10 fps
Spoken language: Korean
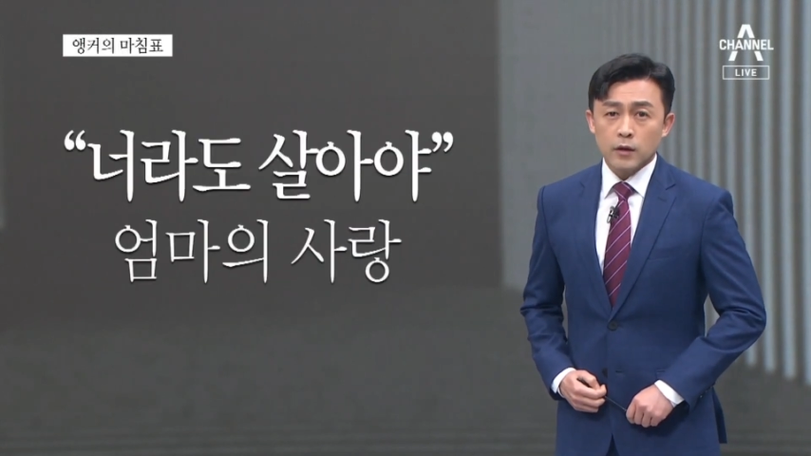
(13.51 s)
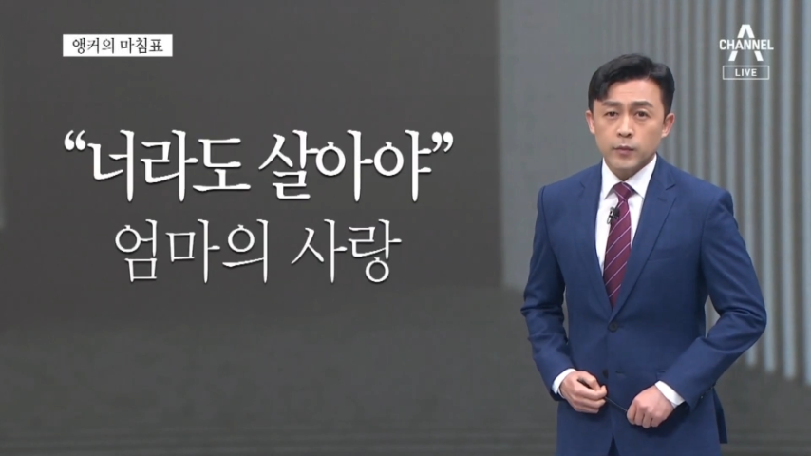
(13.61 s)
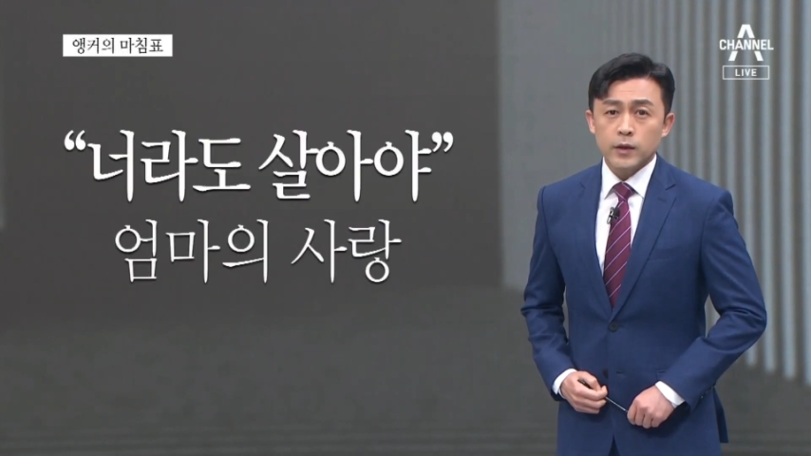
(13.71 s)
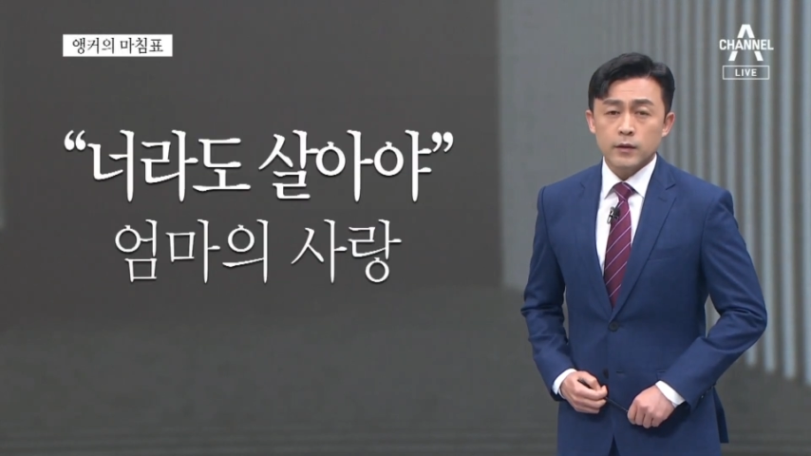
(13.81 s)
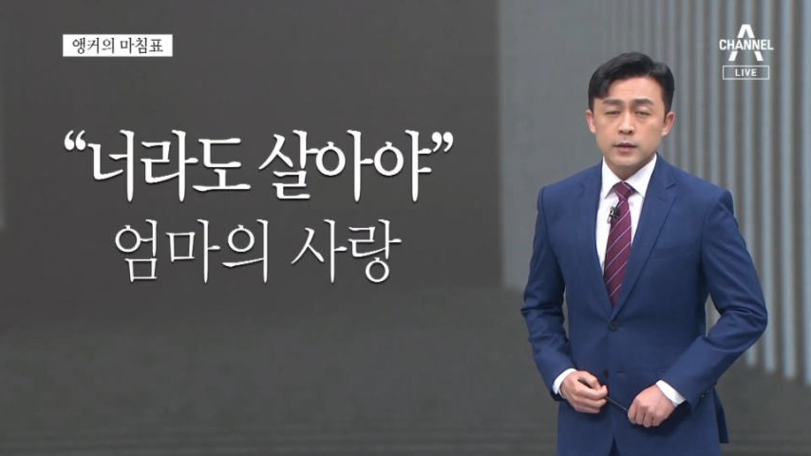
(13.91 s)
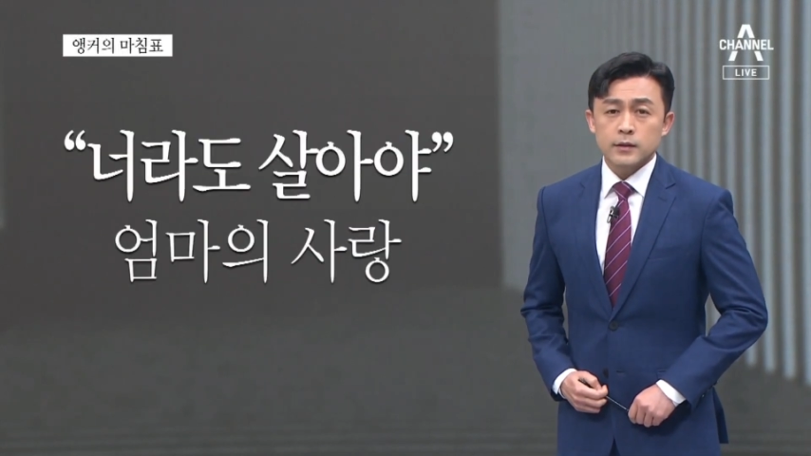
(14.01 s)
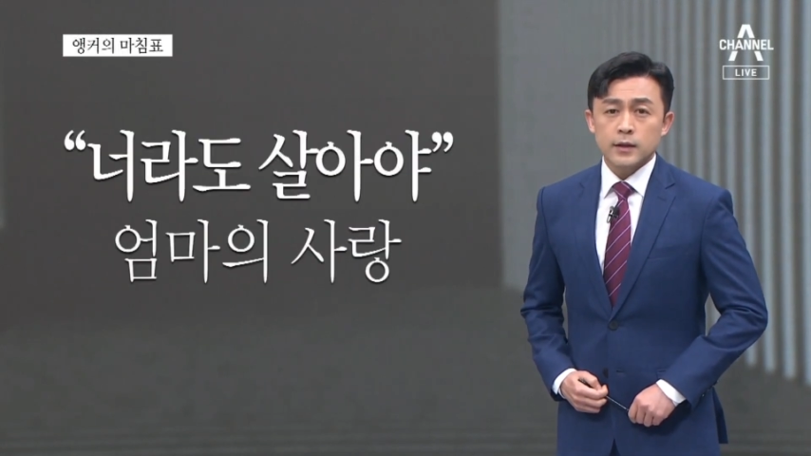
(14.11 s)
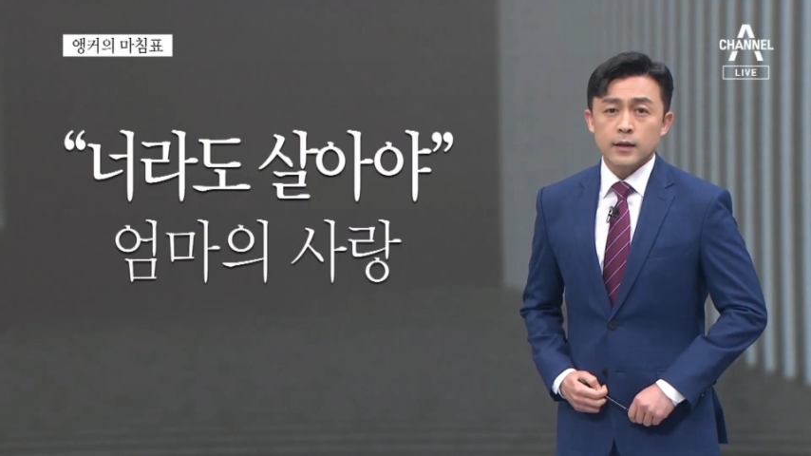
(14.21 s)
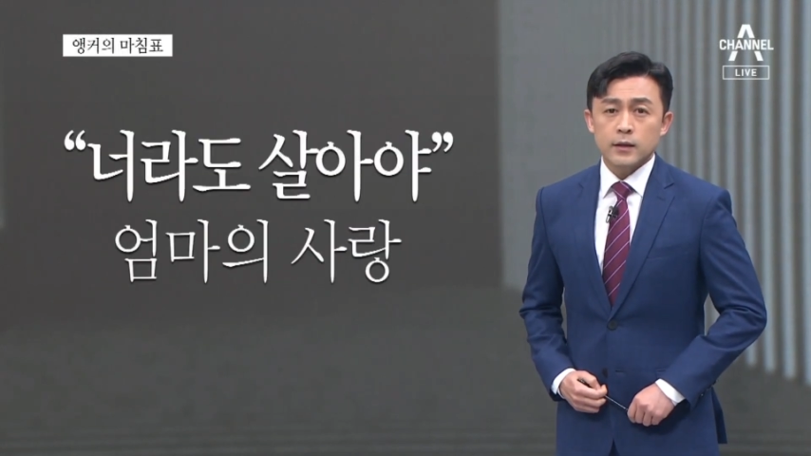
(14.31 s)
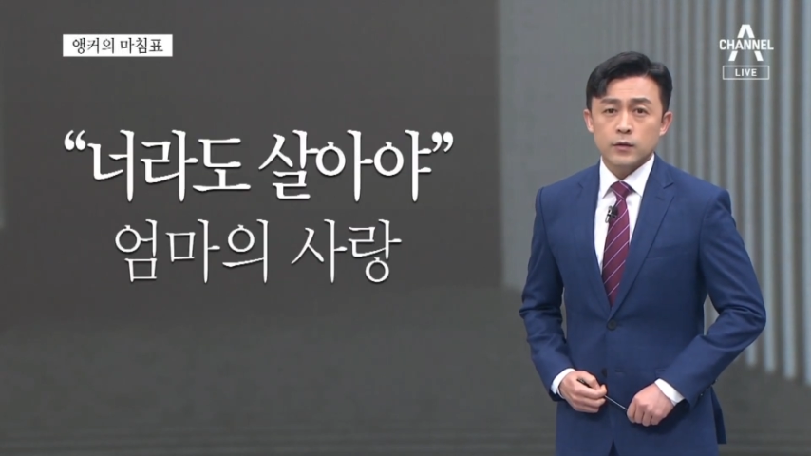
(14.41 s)

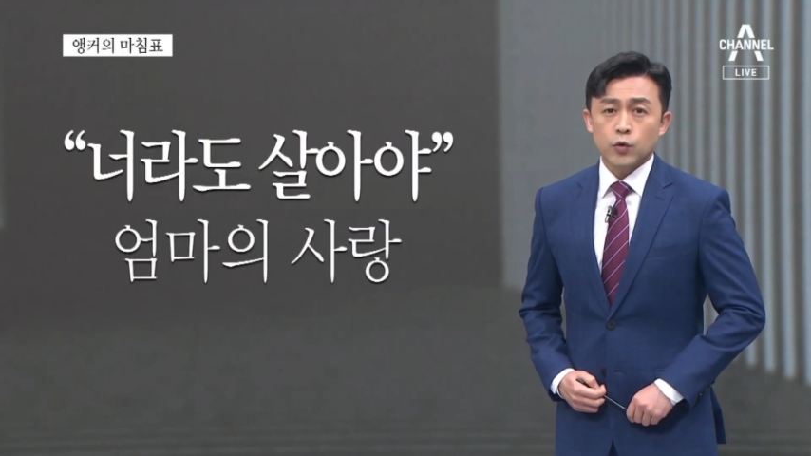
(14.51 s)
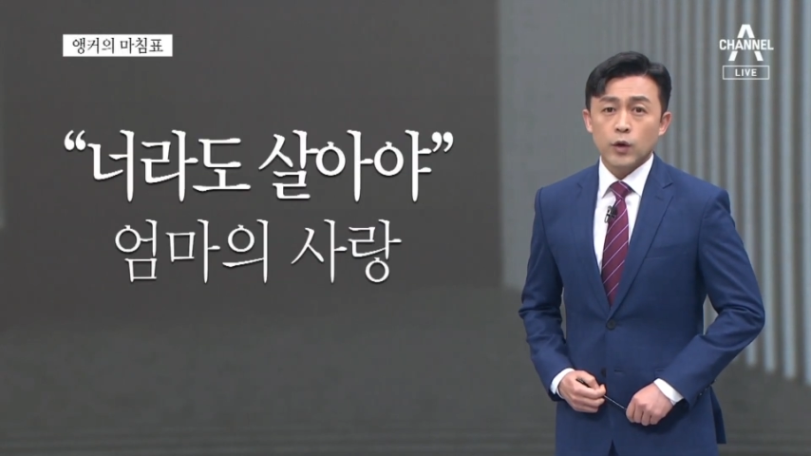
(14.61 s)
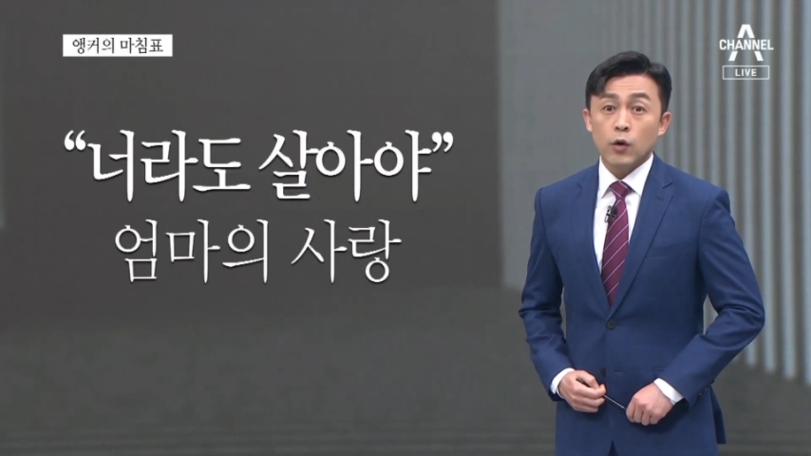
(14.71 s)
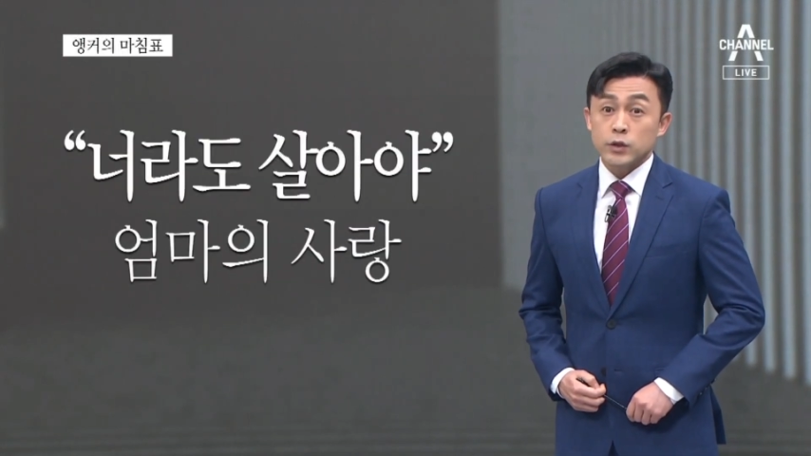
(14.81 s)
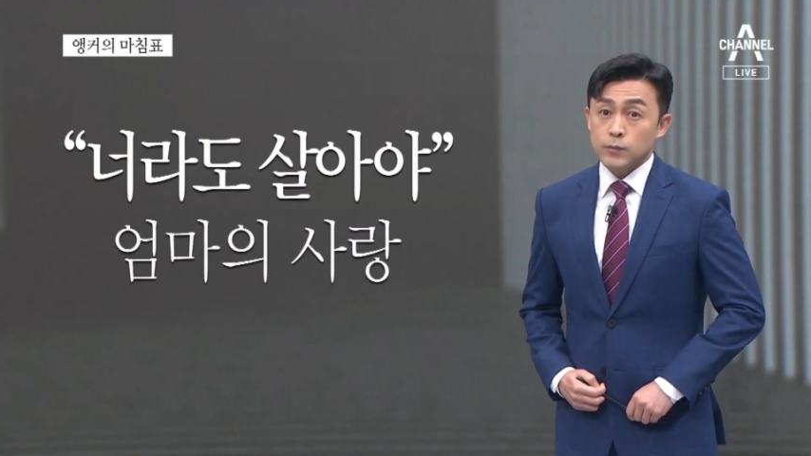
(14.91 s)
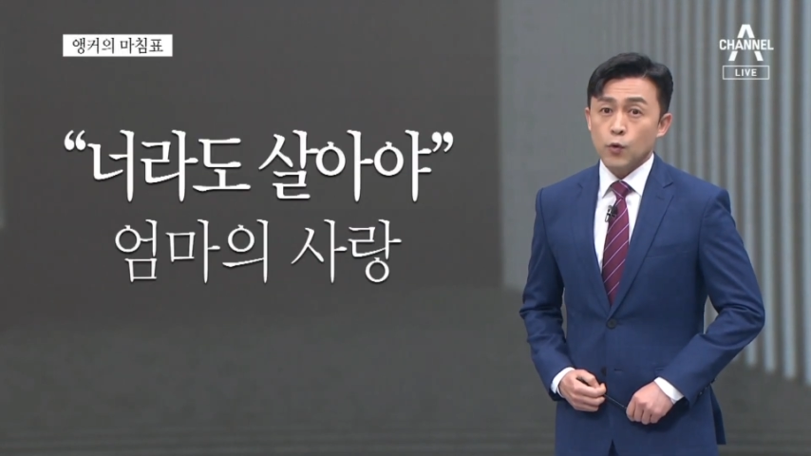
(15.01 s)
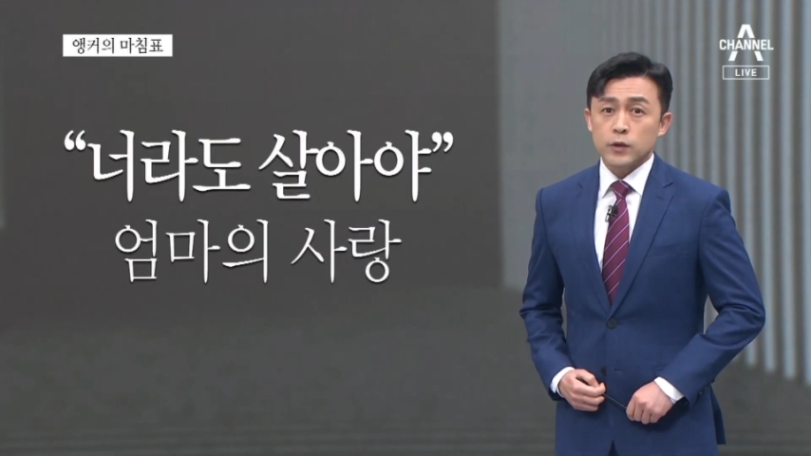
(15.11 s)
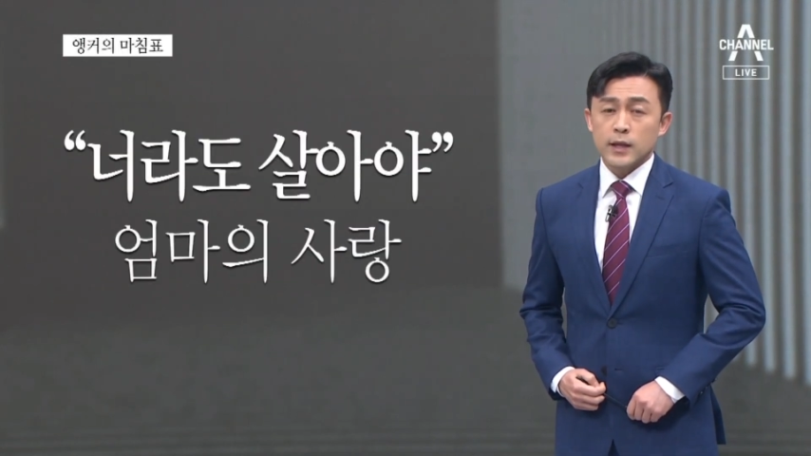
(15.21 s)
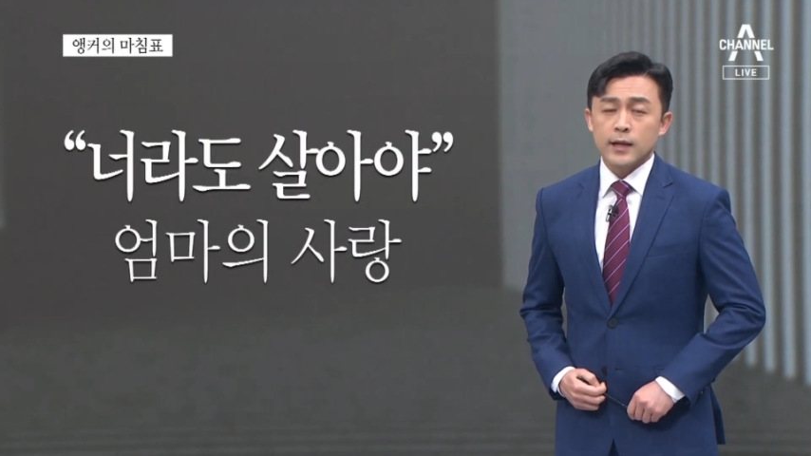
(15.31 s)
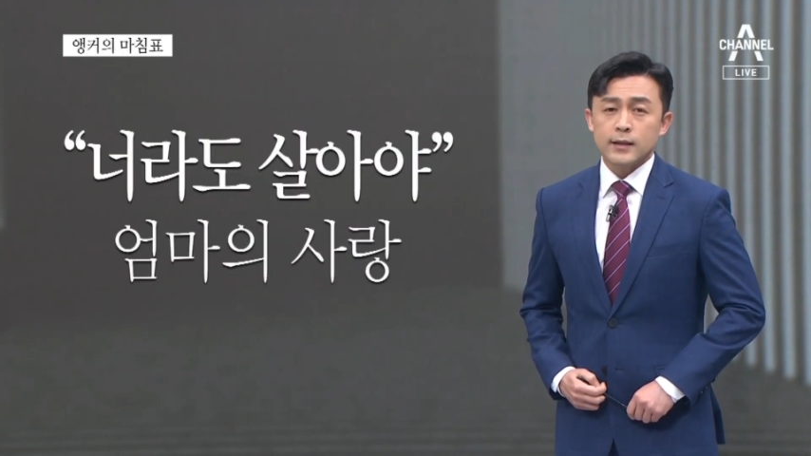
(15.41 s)
떠밀었는데 돌아오지
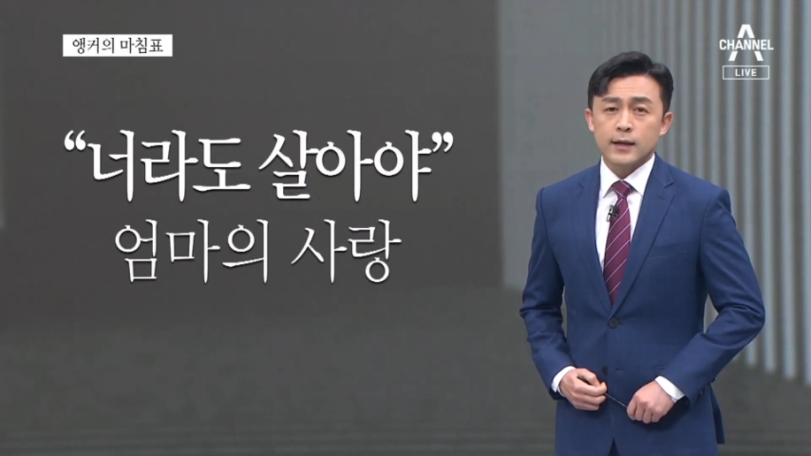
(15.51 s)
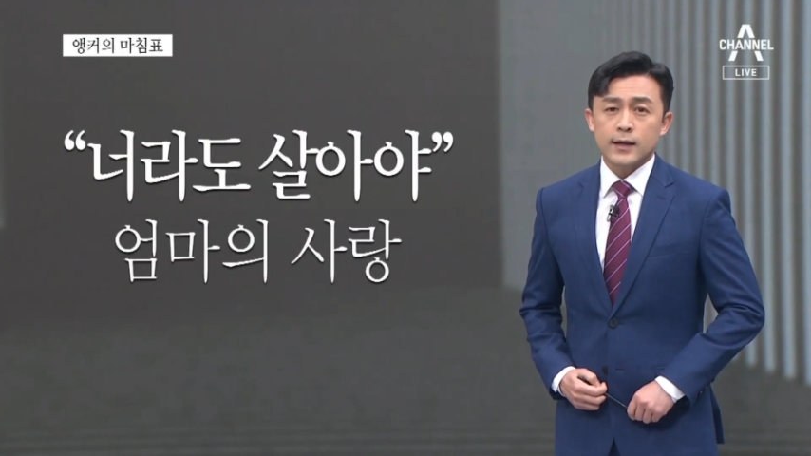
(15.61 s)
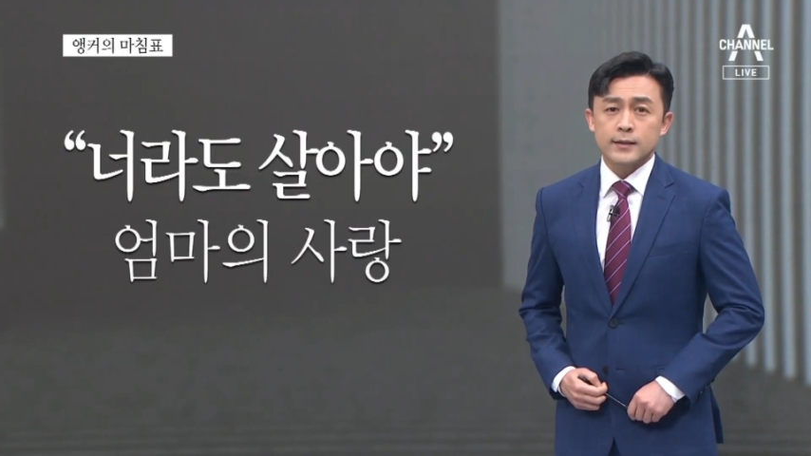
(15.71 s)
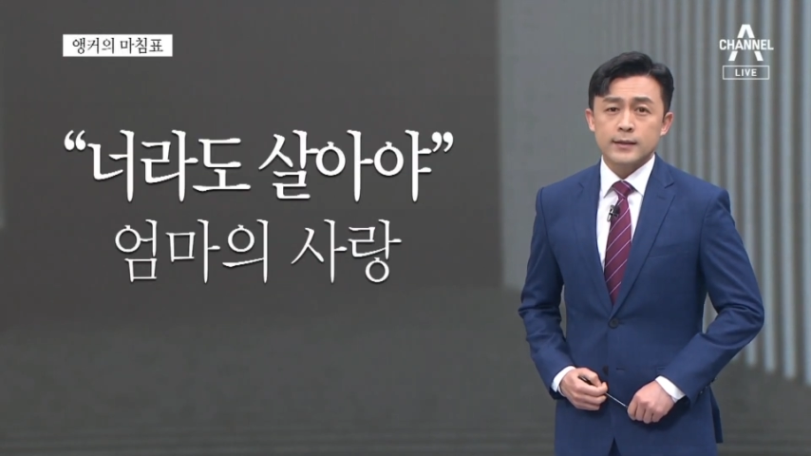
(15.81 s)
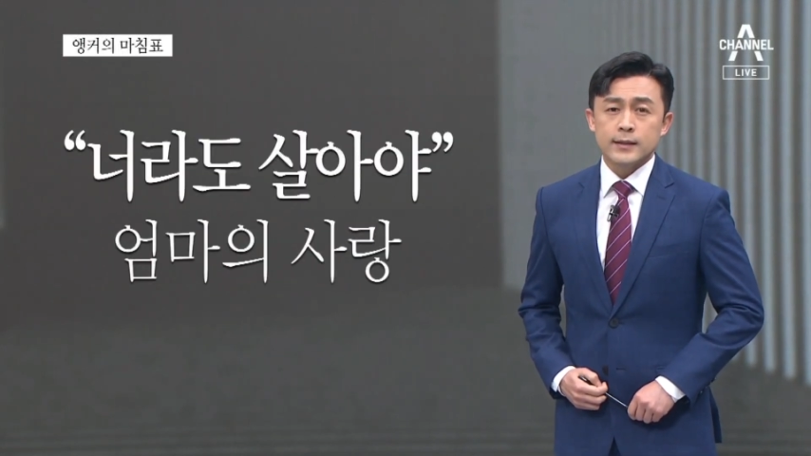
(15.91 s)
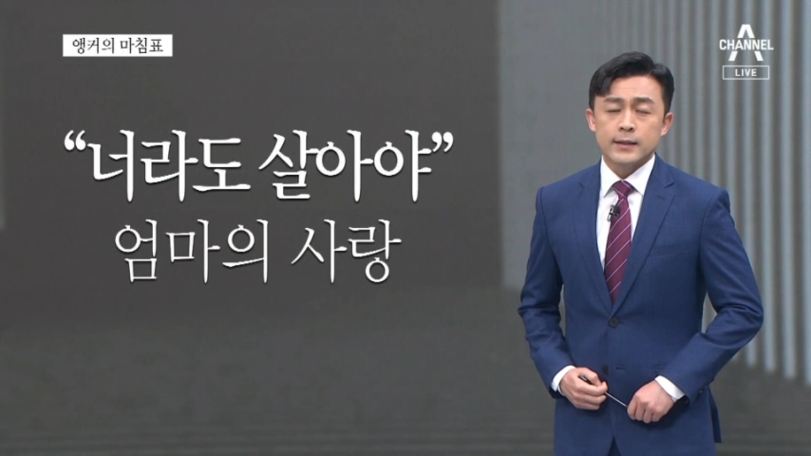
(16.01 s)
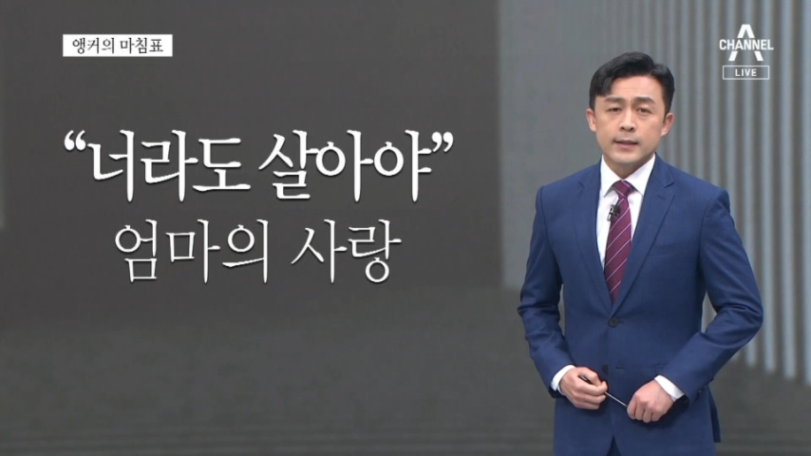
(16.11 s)
못한 아들.